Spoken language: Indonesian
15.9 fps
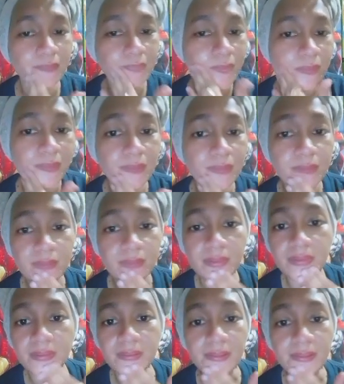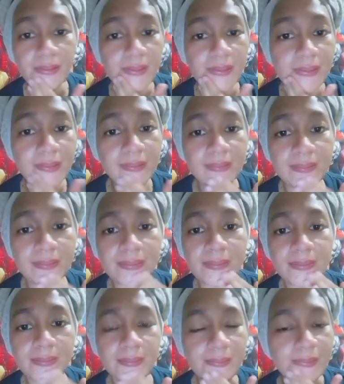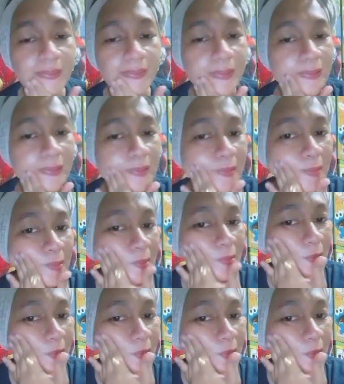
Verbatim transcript: atau tidak bisa jika kamu menikah dengan pria ini,